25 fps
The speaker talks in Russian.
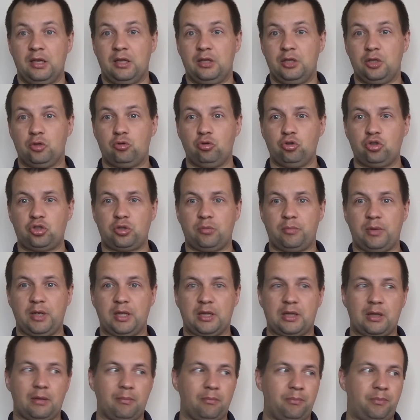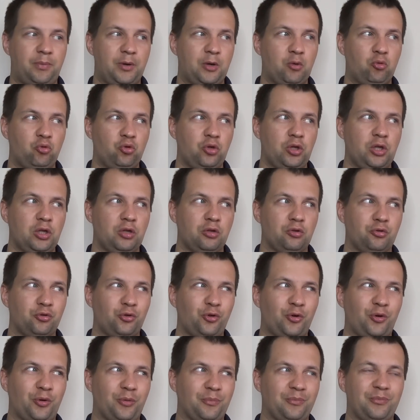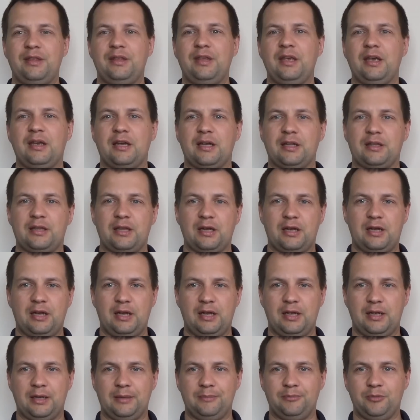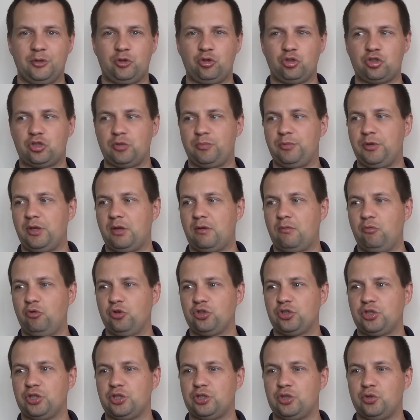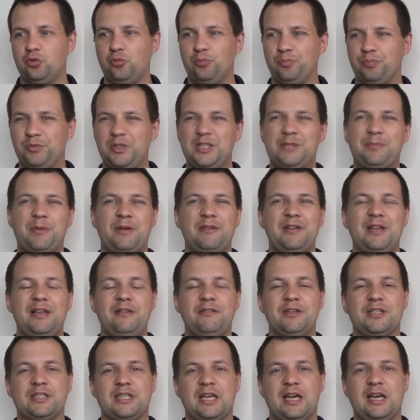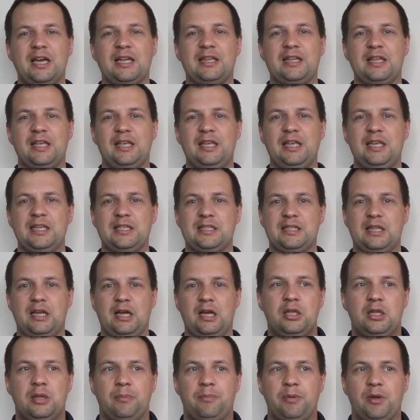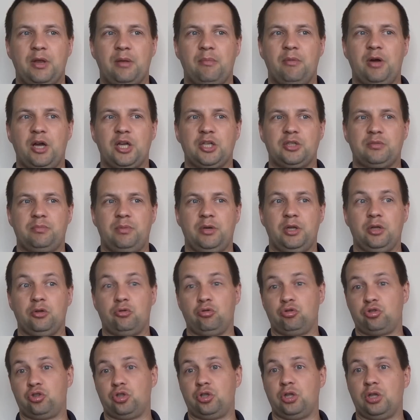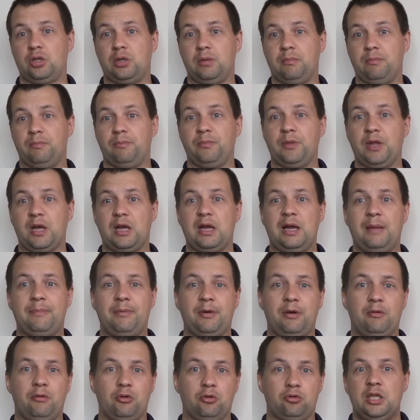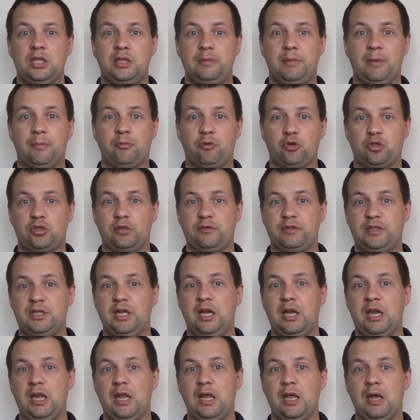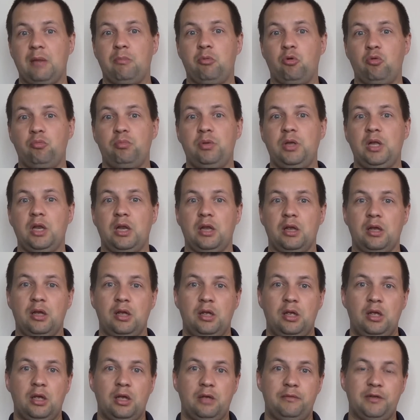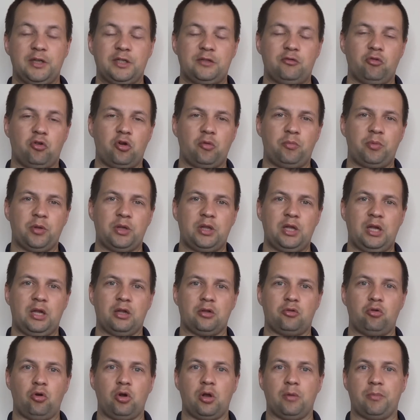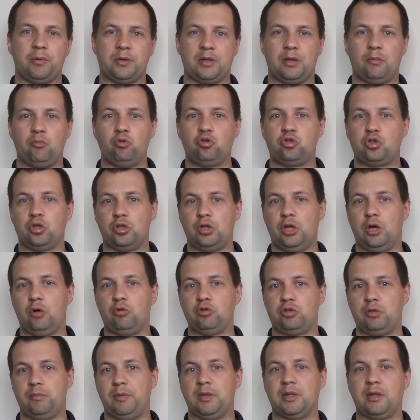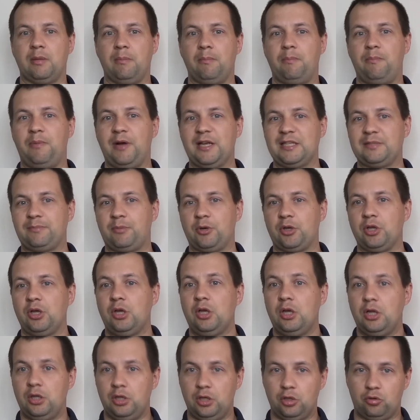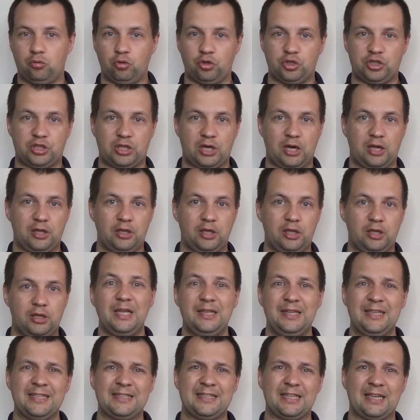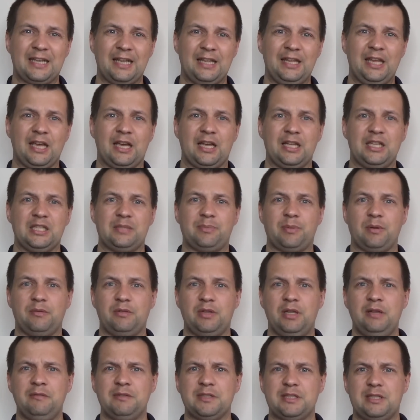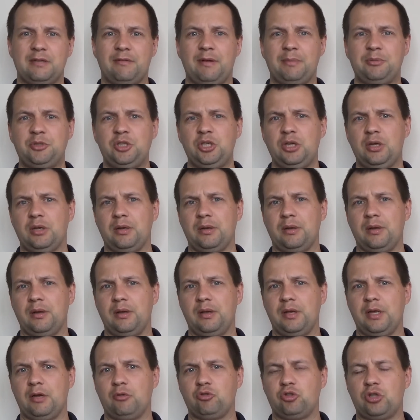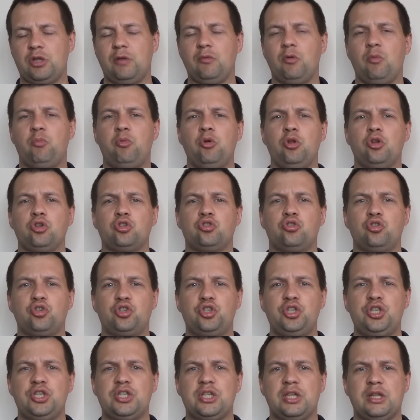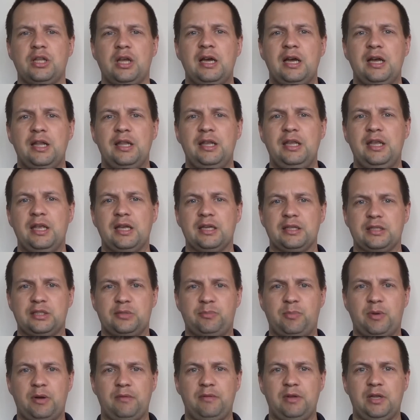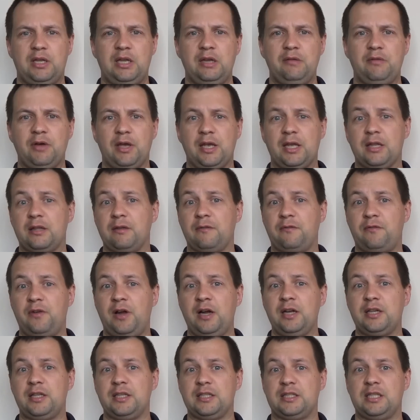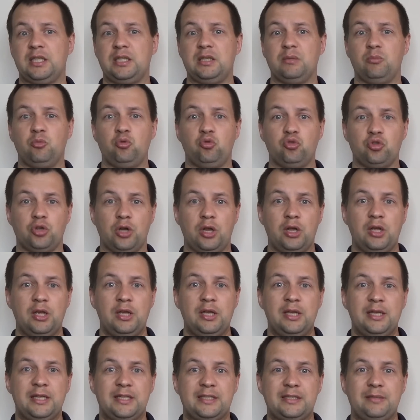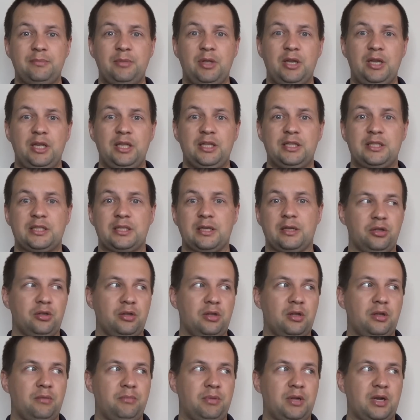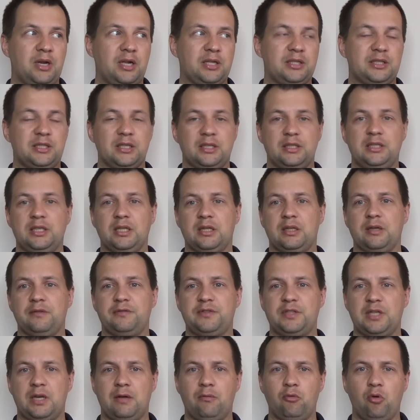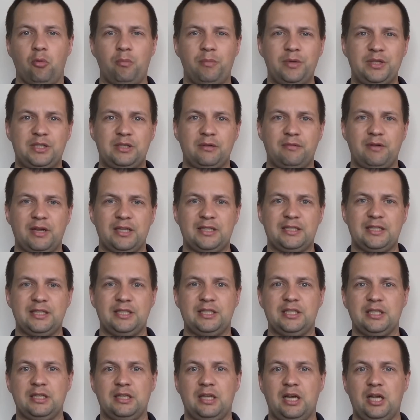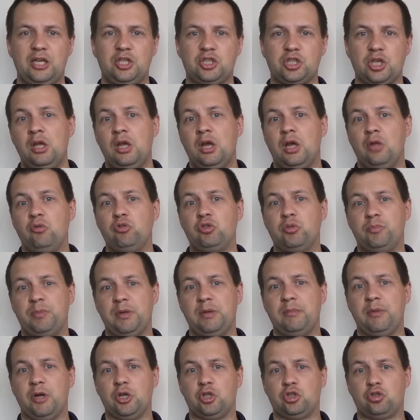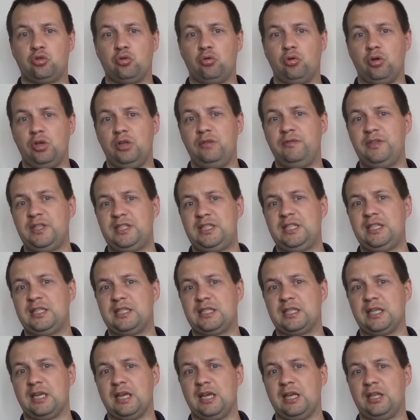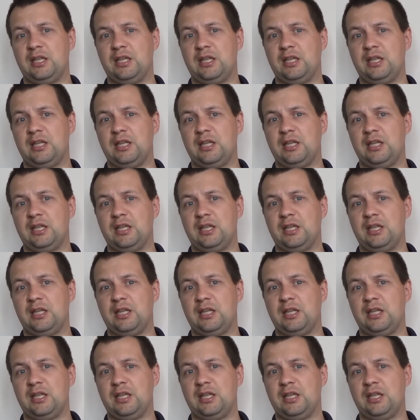Не то, чтобы я там приуныл, но некая такая, не то, чтобы нервозность, ну, несправедливость какая-то есть, да. Ты понимаешь, блин, то, что ты там накапливал, тебе просто взяли и обрубили весь твой капитал только потому, что, да, у тебя там паспорт не той страны. Есть такая некая несправедливость, да вообще, э, я уже давно понял, что жизнь, она несправедлива, и это факт, и с этим нужно смириться, набираться где-то все равно мотивации идти дальше. Нужно понимать, что инвестиции –